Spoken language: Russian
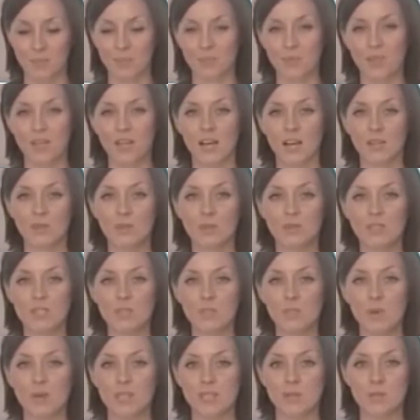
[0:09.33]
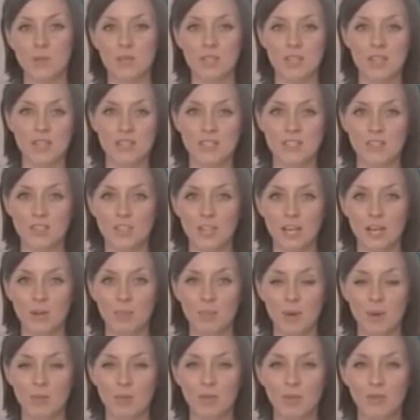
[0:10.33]
Накануне спортсмены одержали
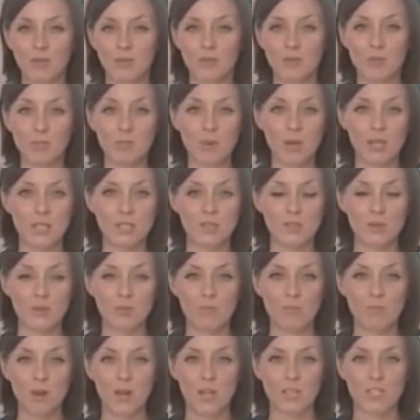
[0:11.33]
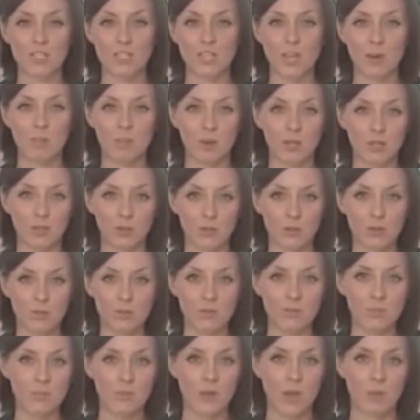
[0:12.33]
победу в непростом матче, а,
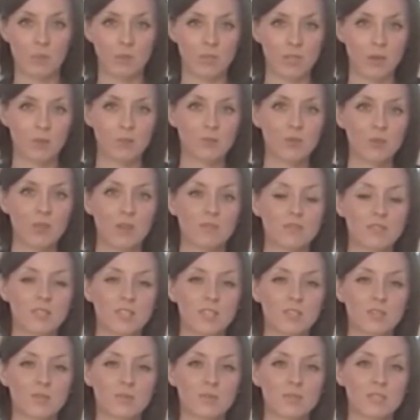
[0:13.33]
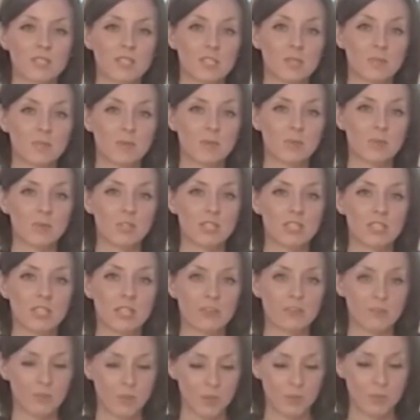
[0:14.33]
потом, а потому на встречу с детьми пришли в
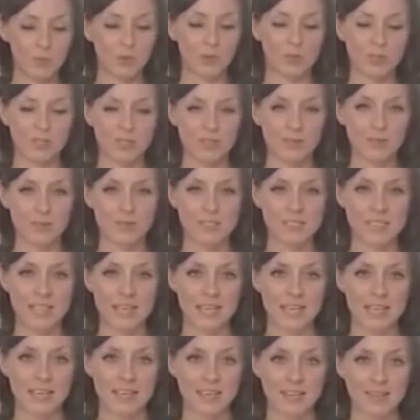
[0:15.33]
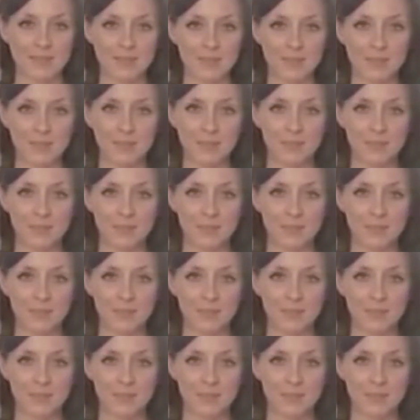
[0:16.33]
приподнятом настроении.